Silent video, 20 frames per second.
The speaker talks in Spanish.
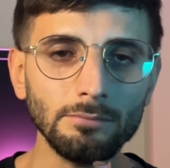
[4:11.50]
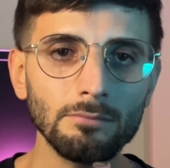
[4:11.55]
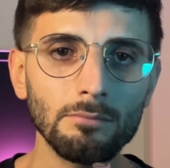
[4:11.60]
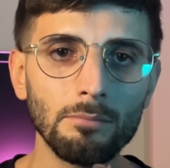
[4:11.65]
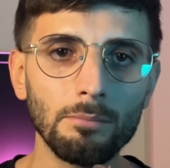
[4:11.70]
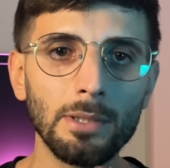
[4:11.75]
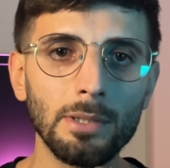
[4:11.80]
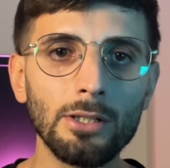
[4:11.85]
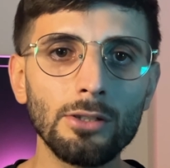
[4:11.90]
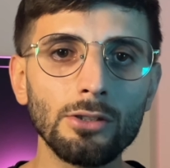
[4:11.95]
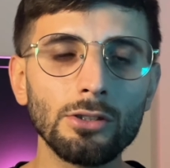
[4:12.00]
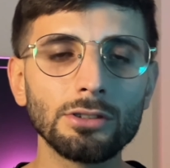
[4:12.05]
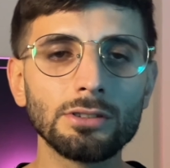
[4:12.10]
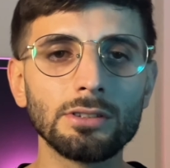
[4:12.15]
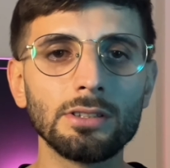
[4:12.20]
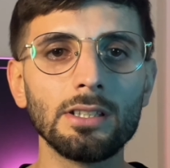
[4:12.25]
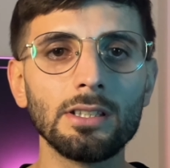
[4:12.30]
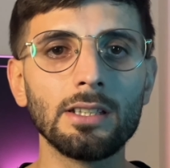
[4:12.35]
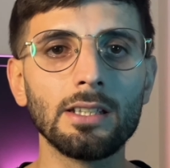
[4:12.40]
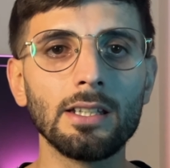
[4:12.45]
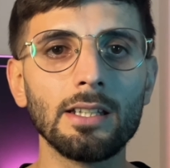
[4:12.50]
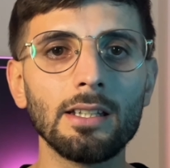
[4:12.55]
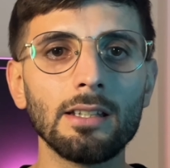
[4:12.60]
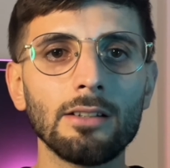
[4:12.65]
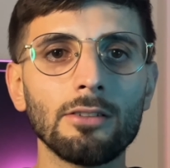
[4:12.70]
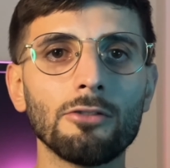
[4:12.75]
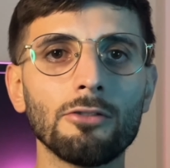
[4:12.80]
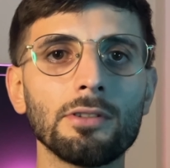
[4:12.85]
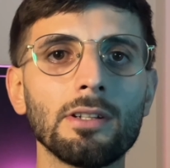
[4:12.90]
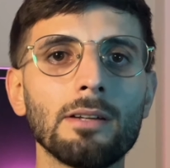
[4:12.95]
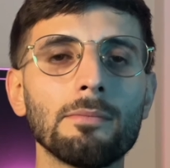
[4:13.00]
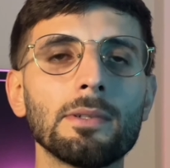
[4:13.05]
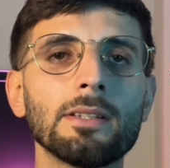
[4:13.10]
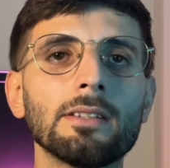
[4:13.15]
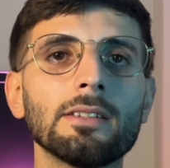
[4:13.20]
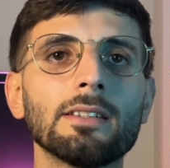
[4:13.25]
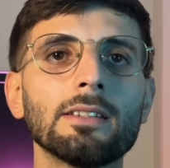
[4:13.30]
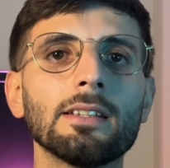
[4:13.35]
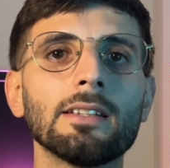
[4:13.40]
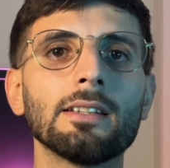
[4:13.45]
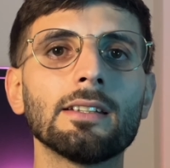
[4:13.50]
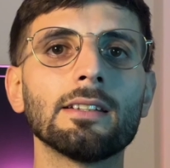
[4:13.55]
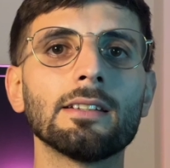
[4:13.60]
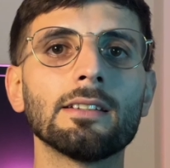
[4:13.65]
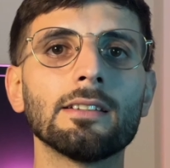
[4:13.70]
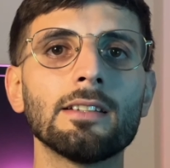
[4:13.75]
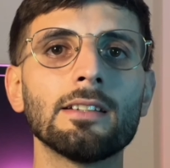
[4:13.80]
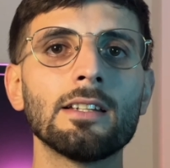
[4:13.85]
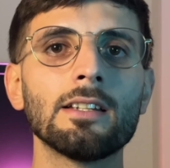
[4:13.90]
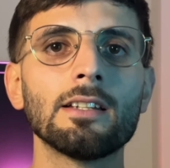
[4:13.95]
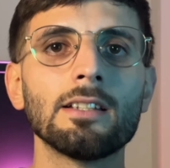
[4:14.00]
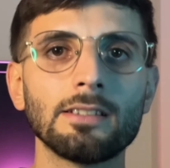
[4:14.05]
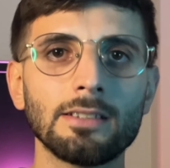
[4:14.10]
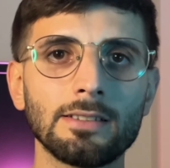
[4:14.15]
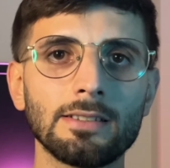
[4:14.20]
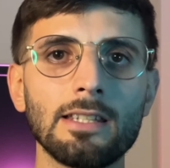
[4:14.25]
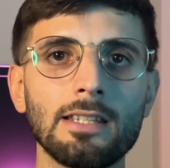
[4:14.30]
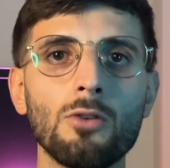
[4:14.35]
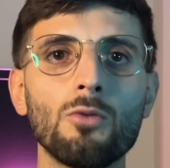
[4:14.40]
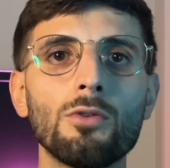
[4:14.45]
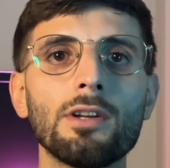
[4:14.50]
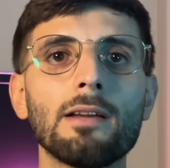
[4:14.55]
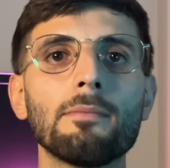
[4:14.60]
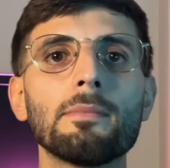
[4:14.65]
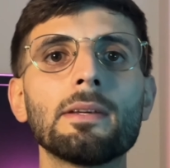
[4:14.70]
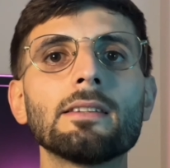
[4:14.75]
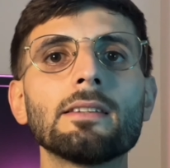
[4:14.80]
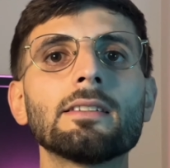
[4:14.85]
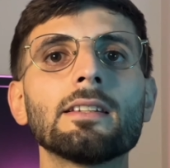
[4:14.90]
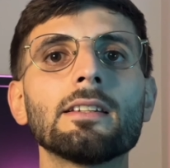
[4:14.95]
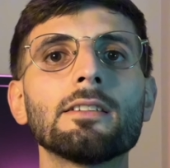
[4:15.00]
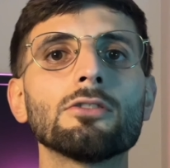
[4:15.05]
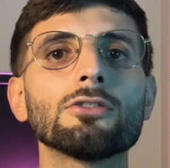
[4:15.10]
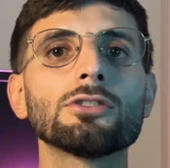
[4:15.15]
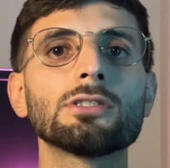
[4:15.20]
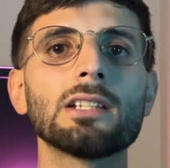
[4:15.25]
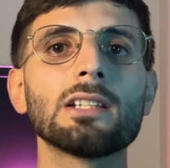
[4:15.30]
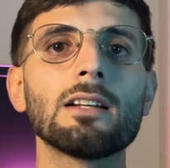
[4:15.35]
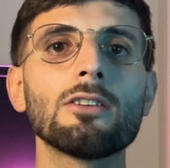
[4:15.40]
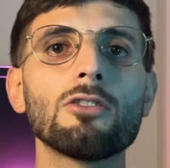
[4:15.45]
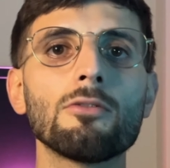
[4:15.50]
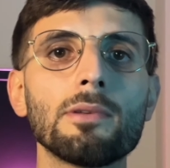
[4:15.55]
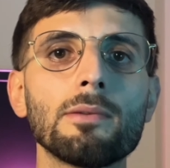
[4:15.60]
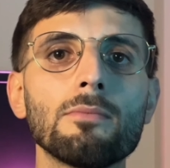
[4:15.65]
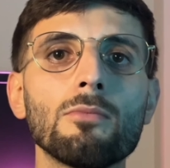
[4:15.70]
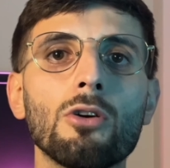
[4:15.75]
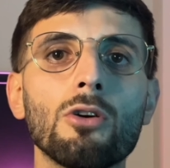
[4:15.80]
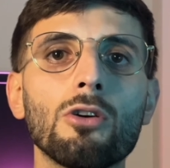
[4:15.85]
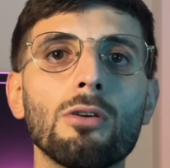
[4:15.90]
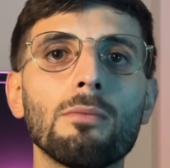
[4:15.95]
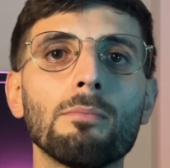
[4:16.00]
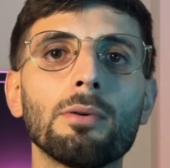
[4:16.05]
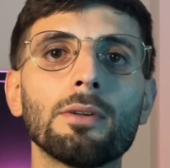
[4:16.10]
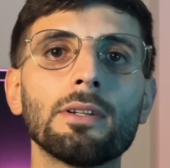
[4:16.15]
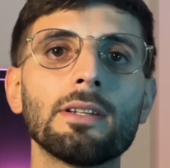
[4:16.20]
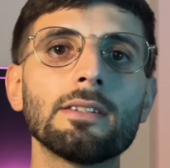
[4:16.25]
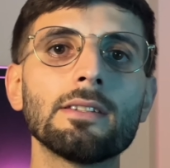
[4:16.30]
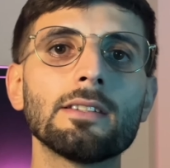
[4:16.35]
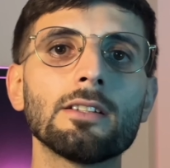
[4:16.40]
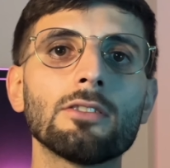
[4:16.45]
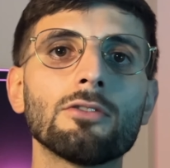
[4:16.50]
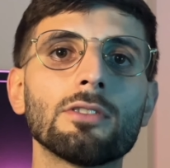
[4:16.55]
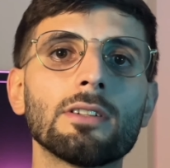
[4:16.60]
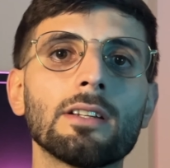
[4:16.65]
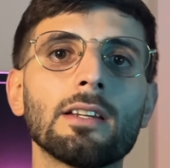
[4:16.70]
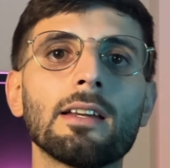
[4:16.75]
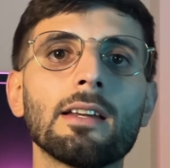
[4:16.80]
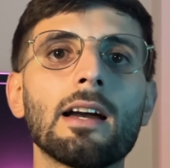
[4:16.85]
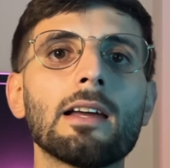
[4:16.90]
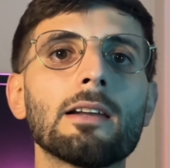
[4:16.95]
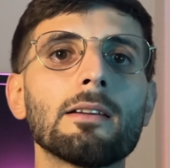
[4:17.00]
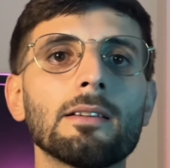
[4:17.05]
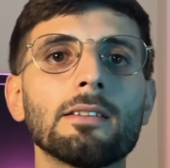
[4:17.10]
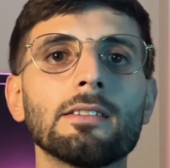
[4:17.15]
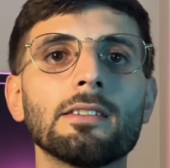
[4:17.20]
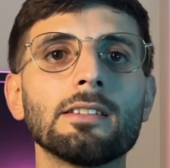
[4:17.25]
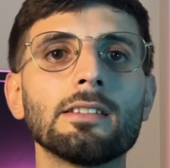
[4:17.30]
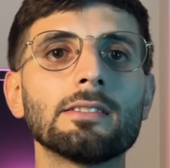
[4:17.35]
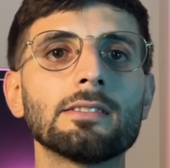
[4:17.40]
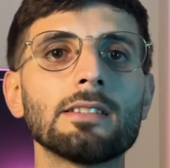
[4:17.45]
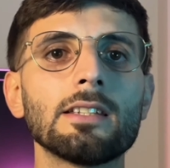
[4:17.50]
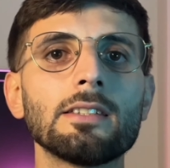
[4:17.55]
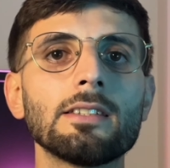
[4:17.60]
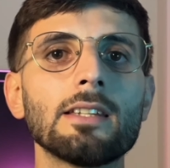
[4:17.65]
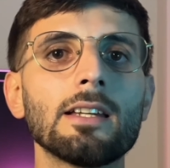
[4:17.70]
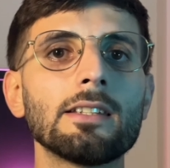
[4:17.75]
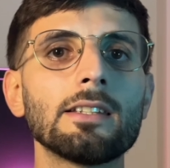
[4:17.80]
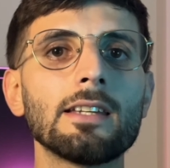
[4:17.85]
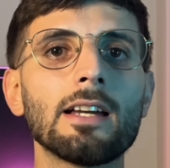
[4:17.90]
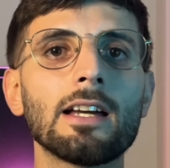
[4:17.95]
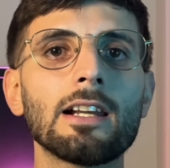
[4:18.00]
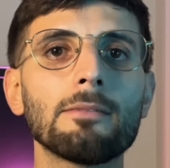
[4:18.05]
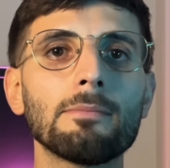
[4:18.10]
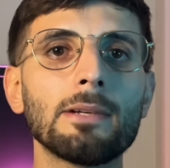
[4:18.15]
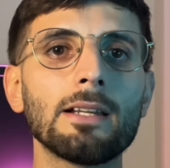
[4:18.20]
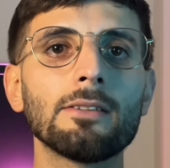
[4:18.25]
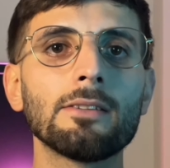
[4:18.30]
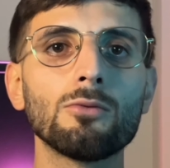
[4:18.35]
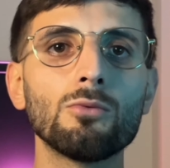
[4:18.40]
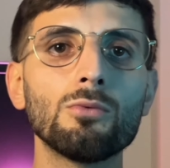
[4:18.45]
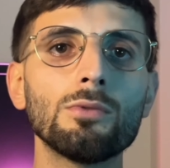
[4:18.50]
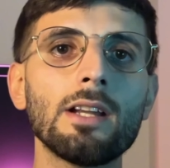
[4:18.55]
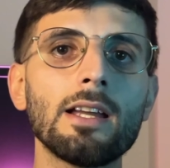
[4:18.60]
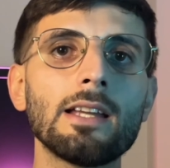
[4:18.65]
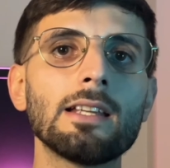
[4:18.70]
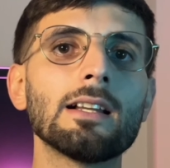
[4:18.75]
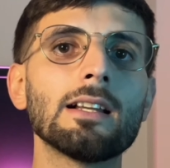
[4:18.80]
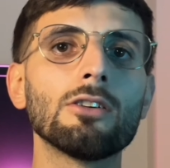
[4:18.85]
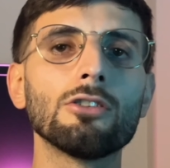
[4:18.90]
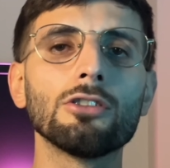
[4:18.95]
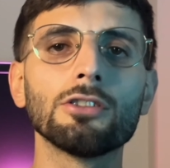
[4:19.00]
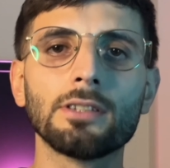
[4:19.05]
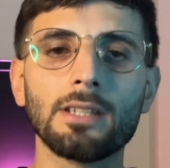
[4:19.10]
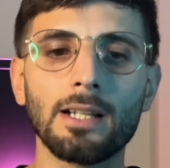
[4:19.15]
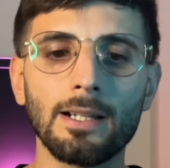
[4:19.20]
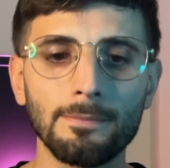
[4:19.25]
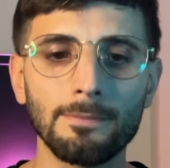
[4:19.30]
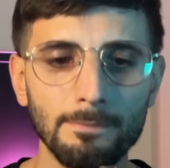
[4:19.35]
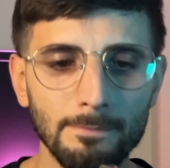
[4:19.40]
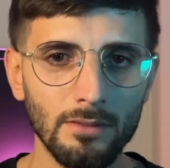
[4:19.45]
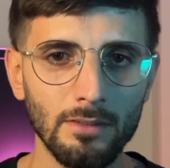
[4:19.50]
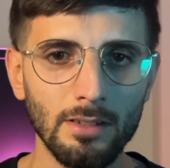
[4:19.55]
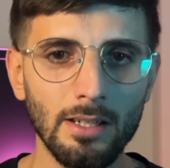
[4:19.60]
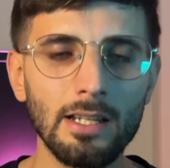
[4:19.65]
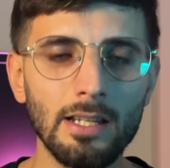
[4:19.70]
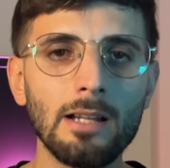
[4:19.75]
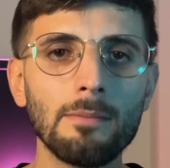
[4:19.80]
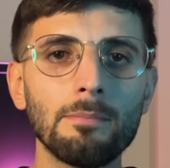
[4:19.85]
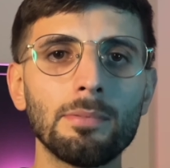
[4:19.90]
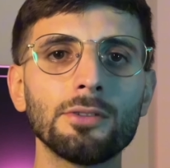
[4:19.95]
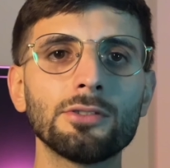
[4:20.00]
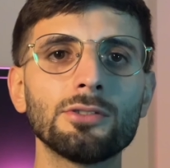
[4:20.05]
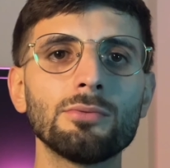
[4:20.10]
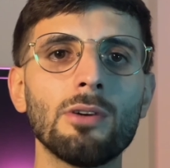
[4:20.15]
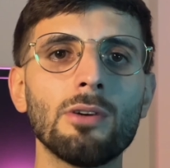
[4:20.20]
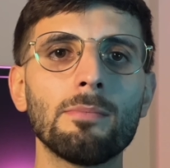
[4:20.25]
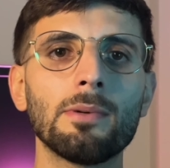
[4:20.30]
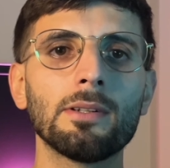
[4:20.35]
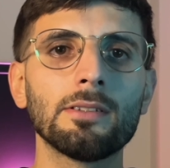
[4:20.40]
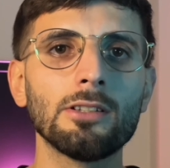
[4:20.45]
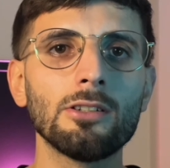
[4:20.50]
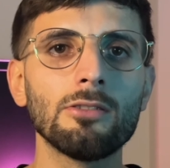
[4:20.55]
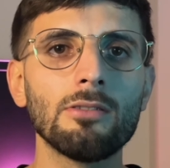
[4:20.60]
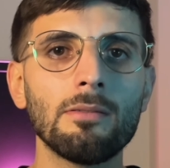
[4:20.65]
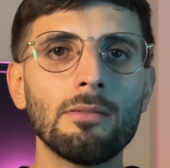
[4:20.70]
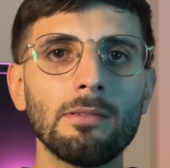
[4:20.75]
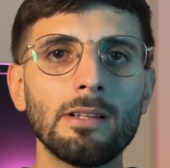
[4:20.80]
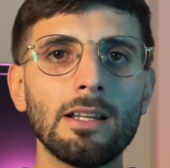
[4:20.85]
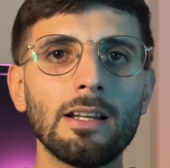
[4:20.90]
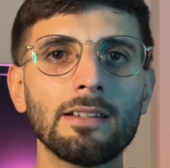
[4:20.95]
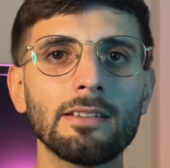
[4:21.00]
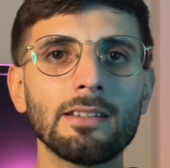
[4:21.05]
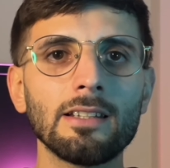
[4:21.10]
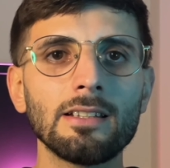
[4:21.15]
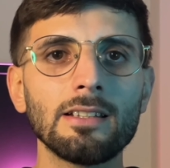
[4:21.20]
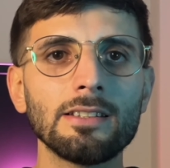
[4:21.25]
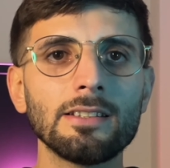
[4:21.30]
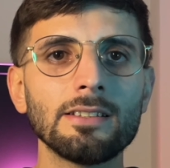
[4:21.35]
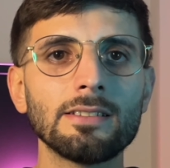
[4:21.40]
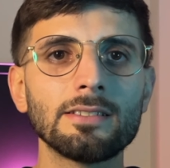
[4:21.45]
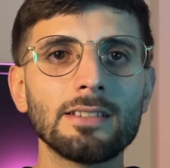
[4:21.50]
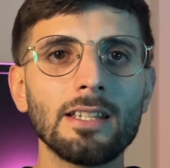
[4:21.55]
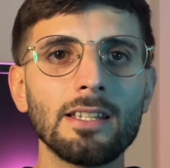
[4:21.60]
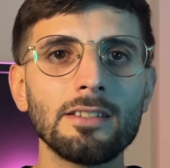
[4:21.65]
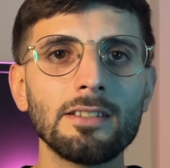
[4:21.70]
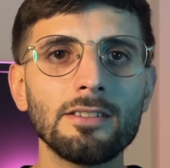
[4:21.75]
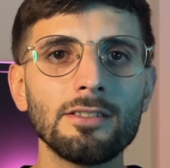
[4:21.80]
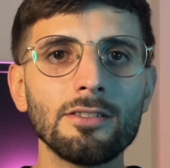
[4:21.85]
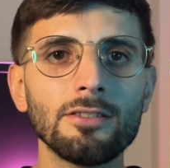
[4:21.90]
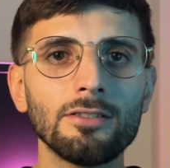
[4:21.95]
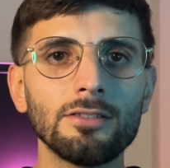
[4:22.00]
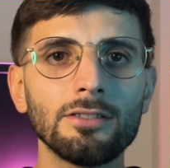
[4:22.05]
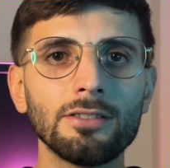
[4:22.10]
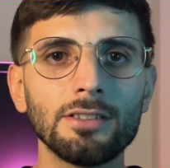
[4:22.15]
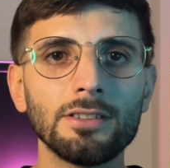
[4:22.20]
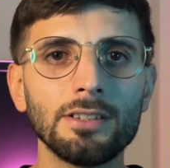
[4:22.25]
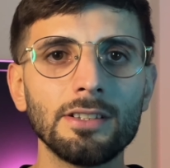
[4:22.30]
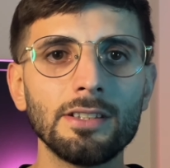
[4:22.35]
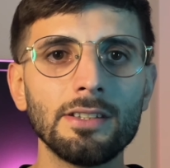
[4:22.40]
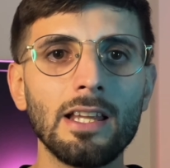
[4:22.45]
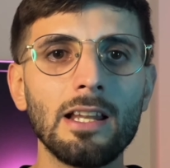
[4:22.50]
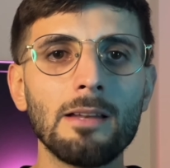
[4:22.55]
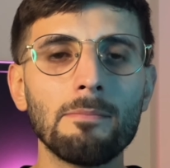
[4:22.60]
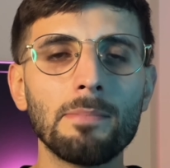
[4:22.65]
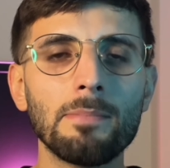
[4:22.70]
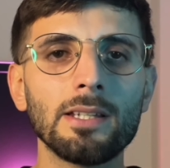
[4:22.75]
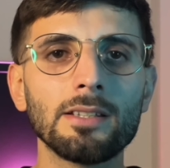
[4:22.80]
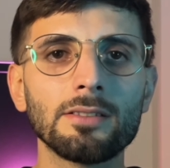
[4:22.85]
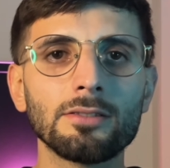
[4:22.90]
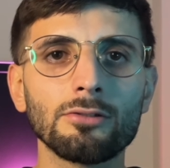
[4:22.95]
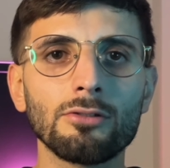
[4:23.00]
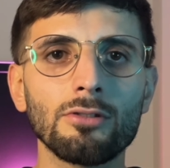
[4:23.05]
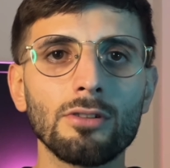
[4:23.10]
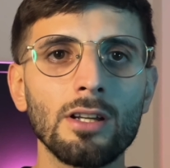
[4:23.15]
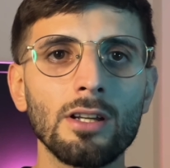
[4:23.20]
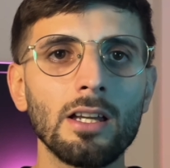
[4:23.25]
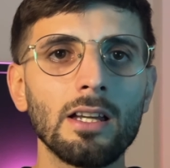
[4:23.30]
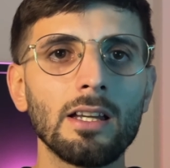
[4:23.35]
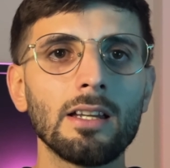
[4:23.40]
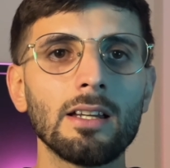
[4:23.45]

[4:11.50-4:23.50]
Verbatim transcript: pero sí que obviamente seguramente no serán los mismos componentes con que diseñan y arman una y la otra. En el próximo apartado vamos a hablar del diseño y del peso.